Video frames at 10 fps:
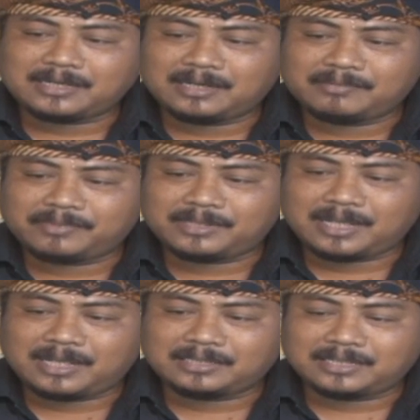dalam
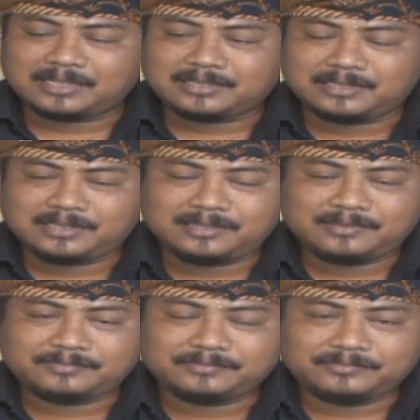bidang nyanyi
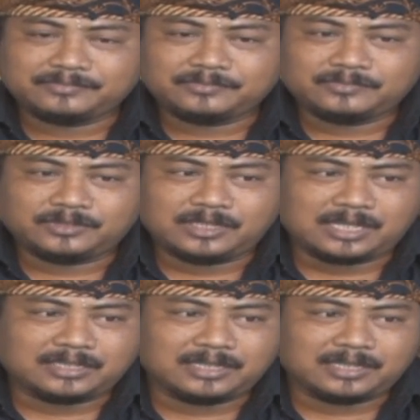
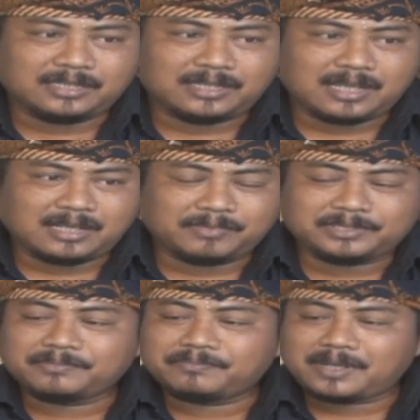dilatih tiang
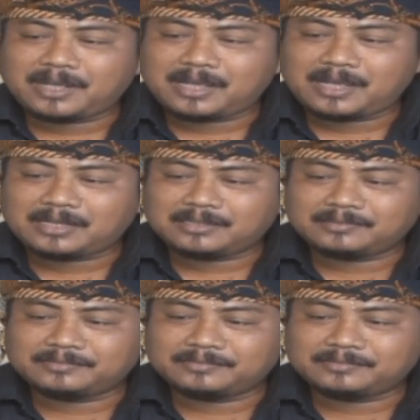ngecepat,